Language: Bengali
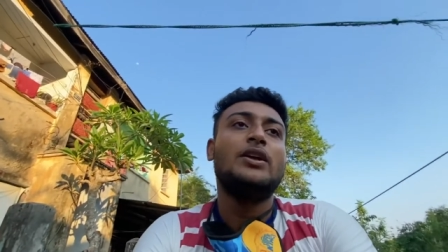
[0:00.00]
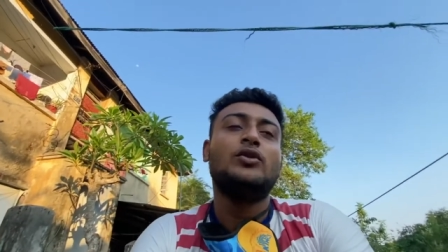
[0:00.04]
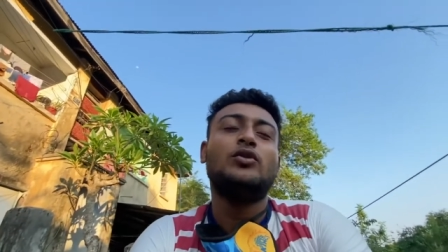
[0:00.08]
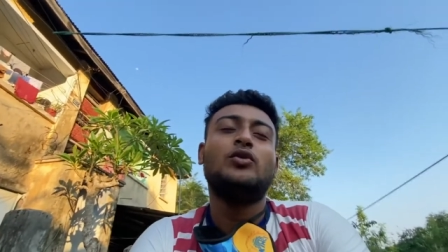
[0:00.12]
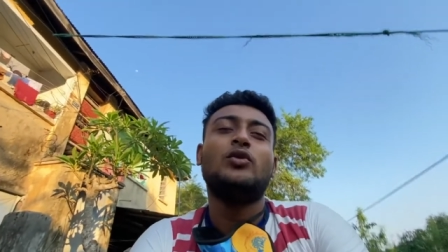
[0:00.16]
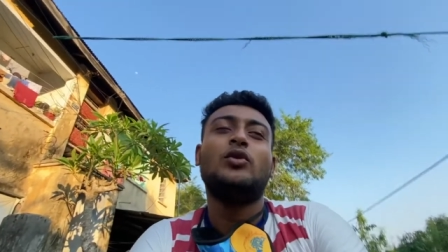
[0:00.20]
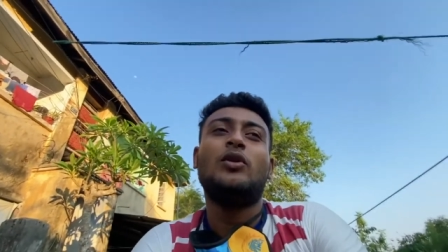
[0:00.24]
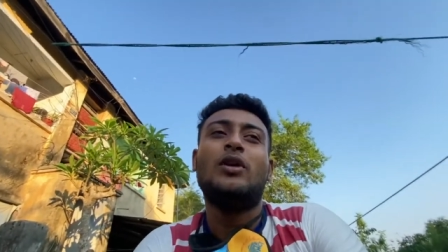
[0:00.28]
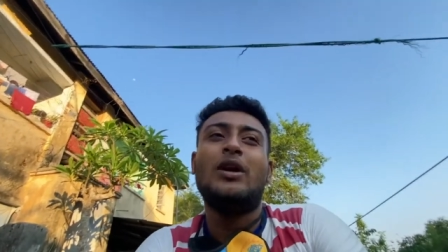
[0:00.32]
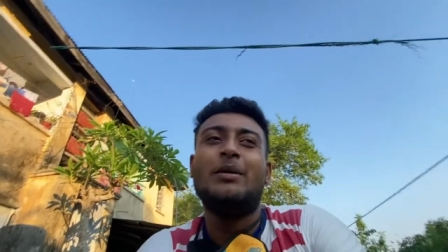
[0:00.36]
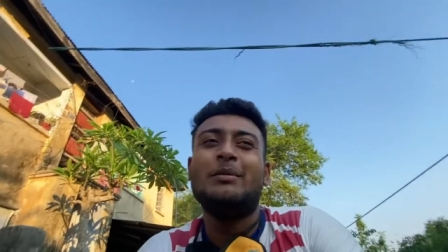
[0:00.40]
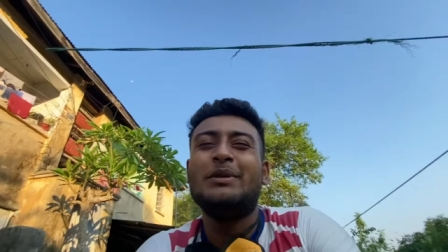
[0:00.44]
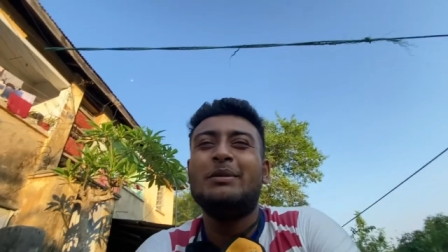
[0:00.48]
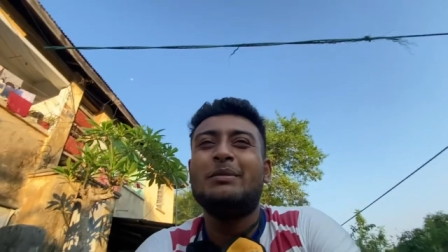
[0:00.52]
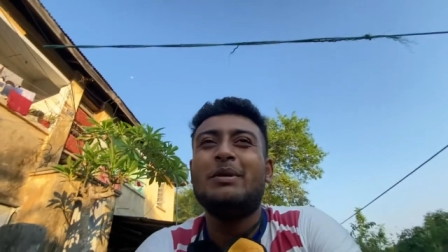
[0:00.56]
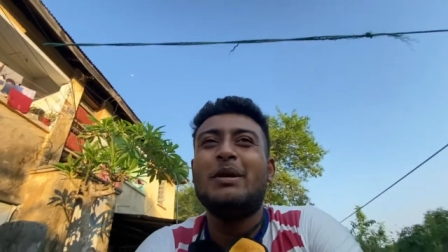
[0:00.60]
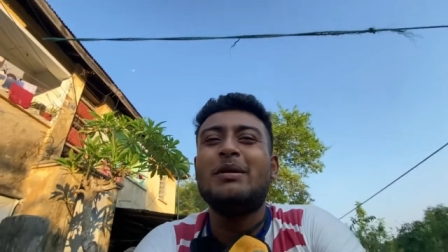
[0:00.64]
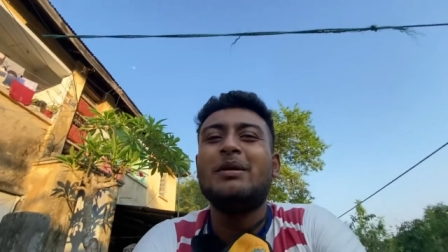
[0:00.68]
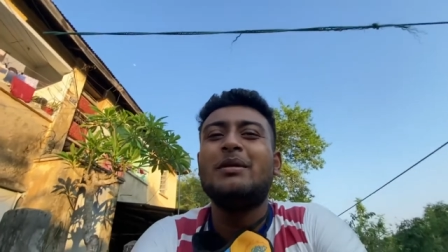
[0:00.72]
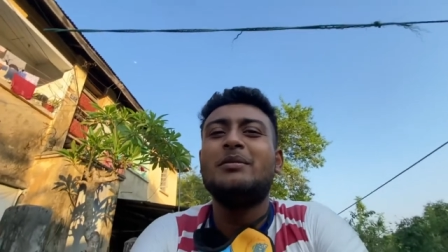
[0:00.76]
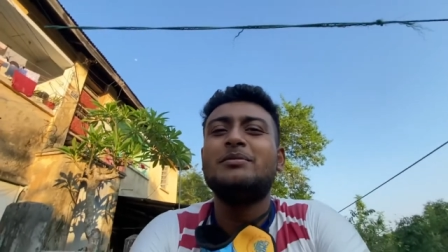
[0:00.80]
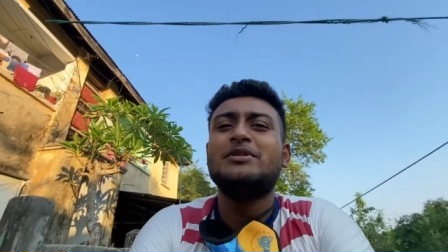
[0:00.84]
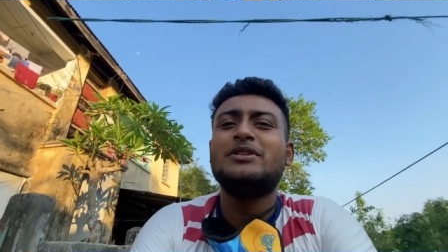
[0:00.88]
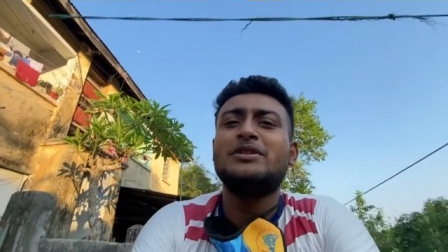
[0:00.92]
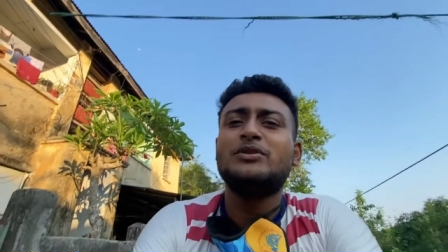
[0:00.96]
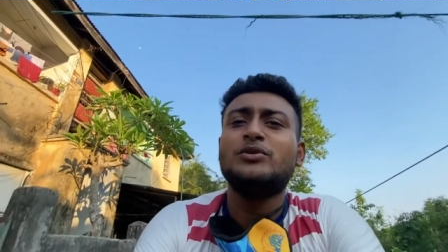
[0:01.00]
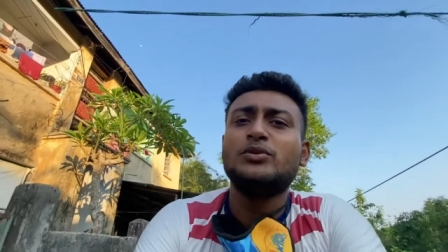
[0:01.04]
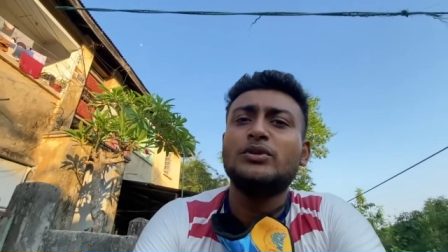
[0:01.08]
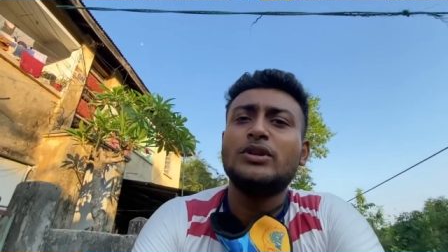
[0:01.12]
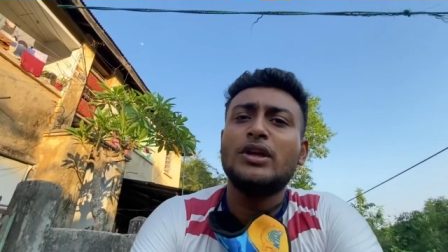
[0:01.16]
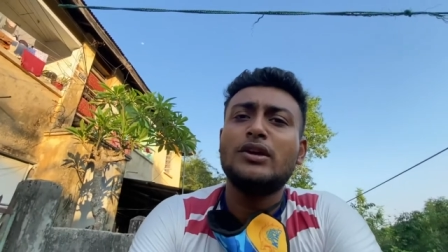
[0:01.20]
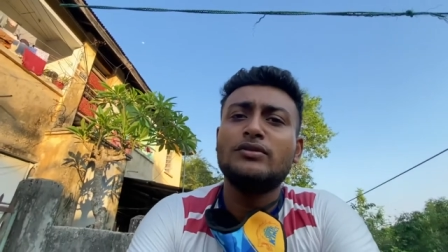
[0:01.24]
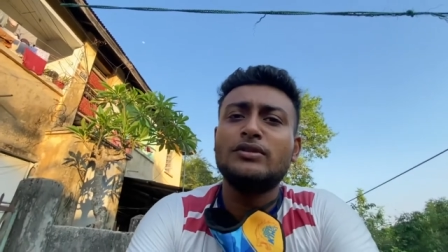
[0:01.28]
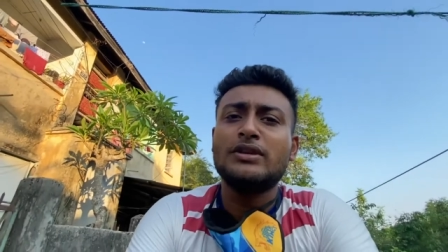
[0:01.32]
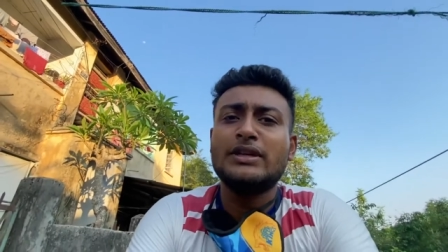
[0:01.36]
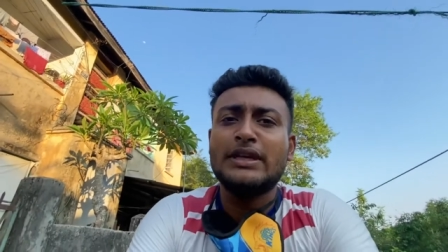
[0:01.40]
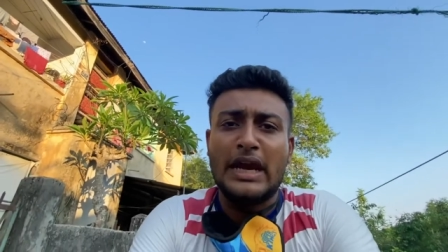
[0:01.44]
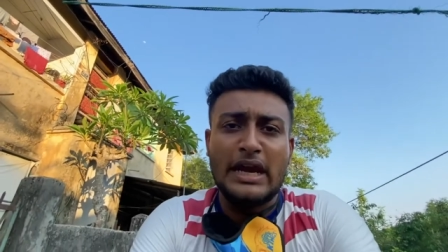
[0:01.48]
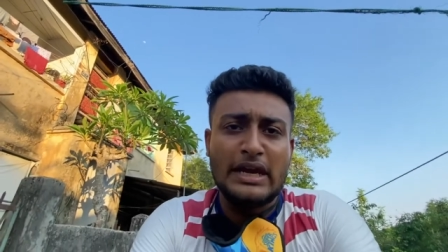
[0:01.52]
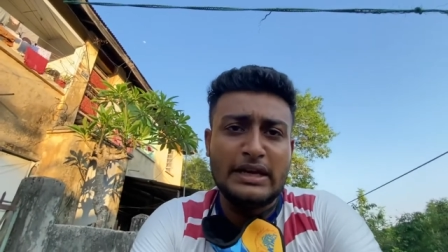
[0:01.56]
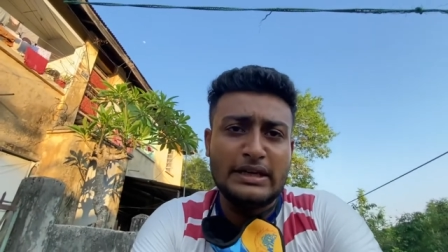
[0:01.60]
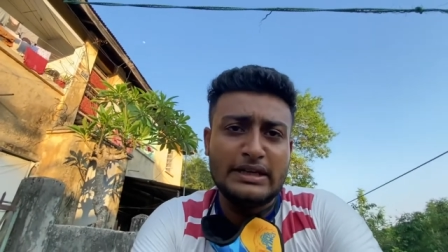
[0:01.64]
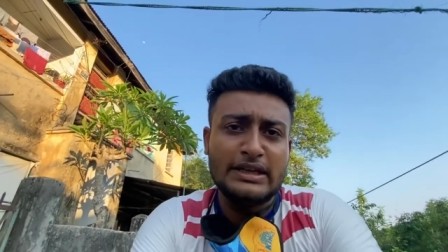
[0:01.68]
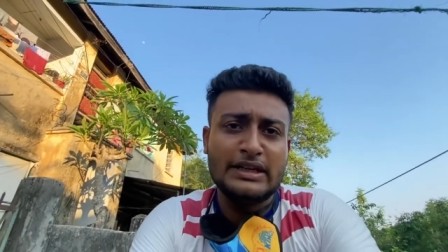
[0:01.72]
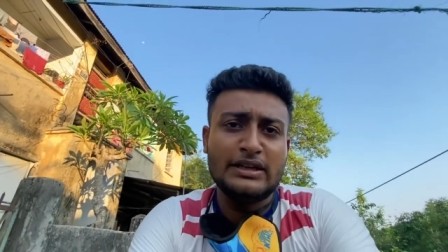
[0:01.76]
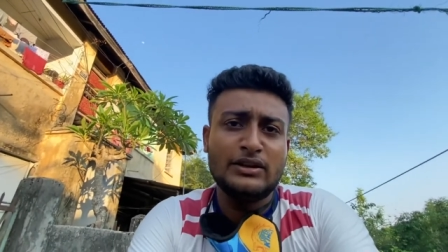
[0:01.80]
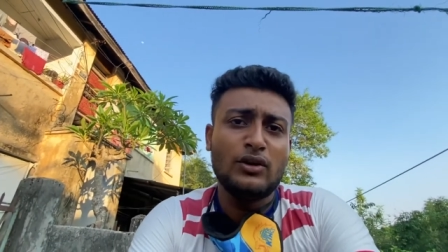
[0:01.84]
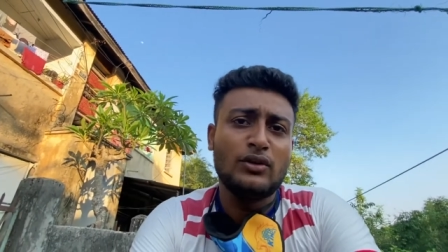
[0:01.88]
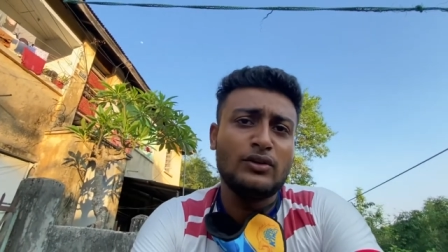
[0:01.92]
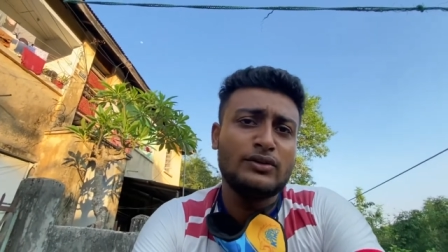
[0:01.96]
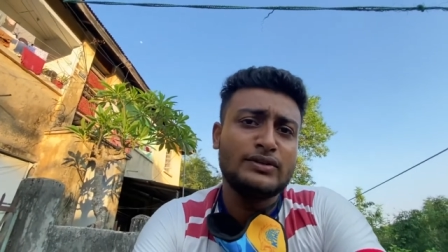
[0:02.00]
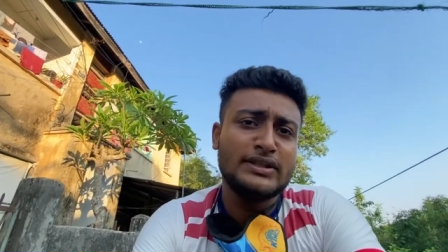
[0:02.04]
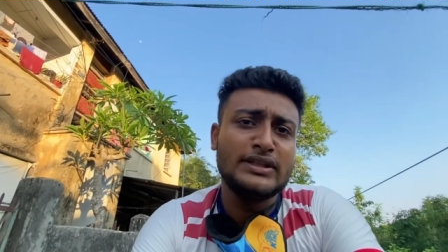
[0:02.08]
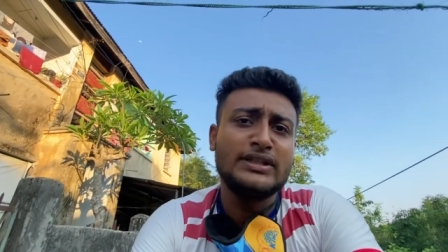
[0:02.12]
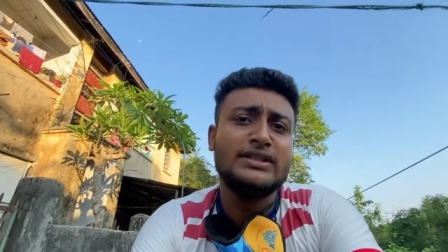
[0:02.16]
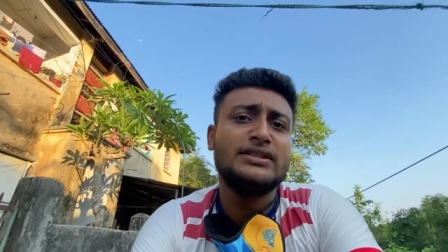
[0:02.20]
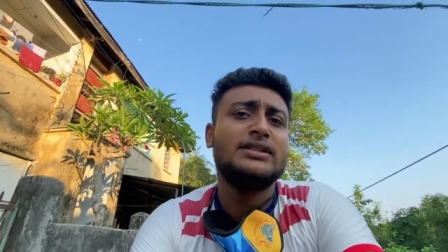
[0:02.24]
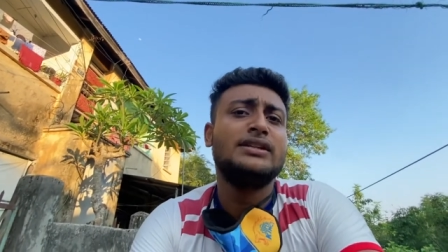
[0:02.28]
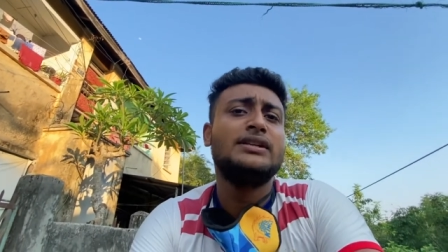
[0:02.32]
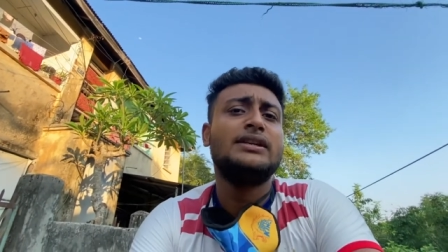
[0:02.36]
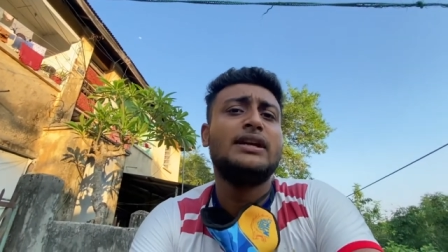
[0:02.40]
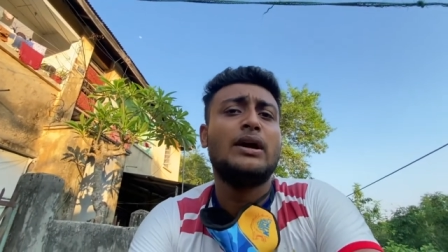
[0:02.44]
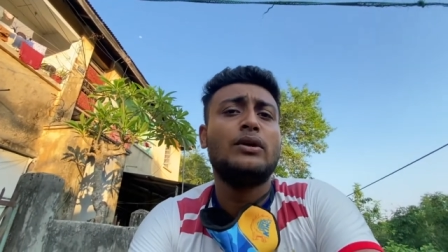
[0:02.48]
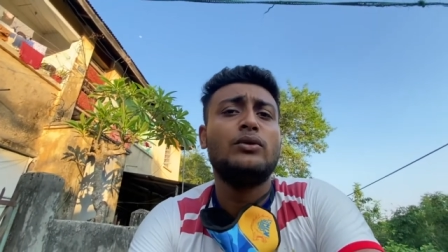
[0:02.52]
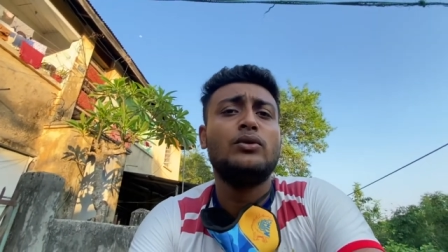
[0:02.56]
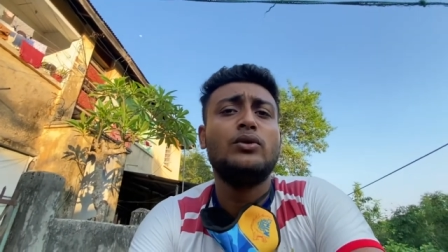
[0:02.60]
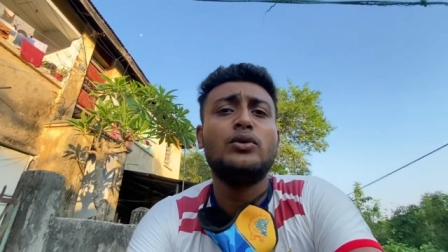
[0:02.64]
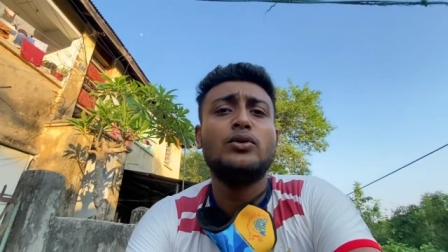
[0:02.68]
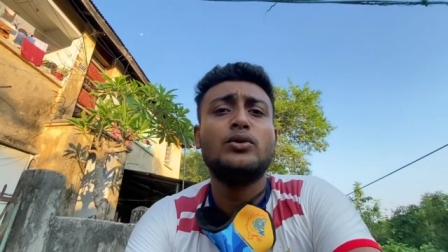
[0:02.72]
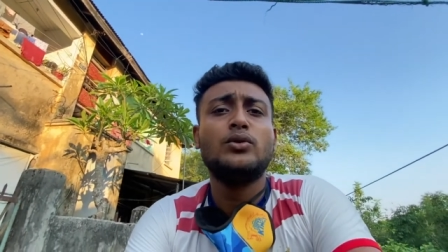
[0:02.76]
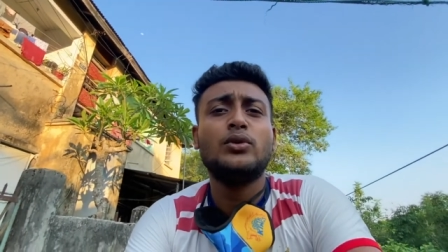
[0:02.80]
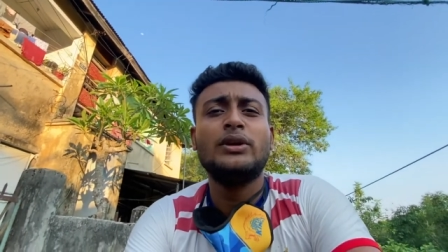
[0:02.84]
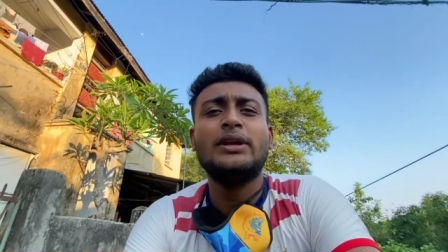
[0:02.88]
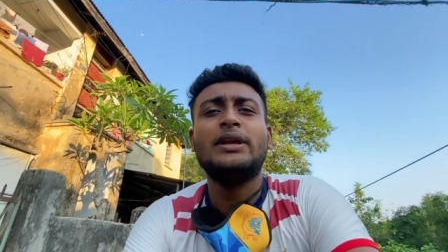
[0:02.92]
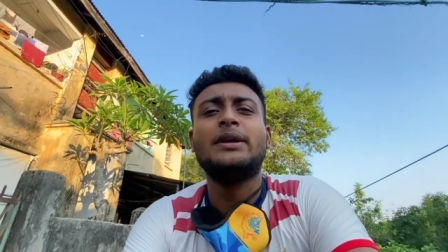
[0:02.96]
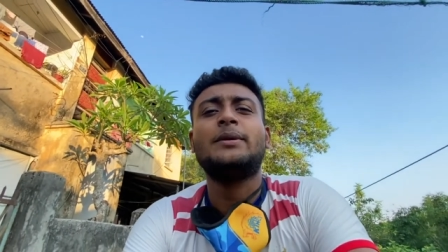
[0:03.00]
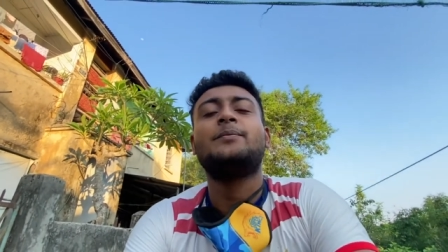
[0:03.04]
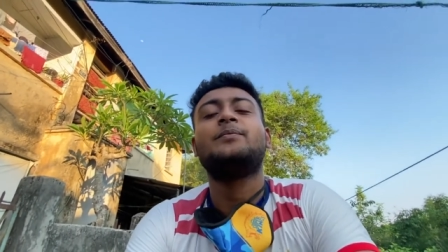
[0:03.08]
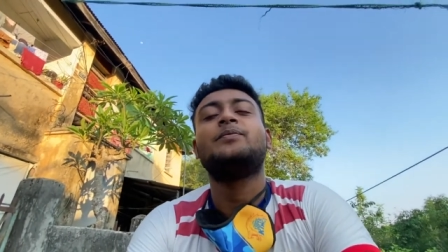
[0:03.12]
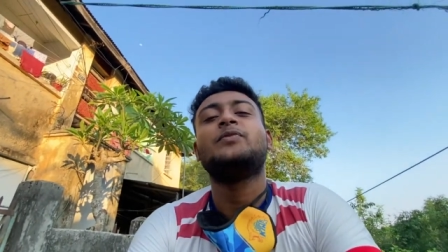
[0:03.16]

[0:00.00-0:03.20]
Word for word: তো আমি ভাবলাম যে টু থাউজেন্ড নাইনটিন অর সিক্সটিন ডাউনলোড করি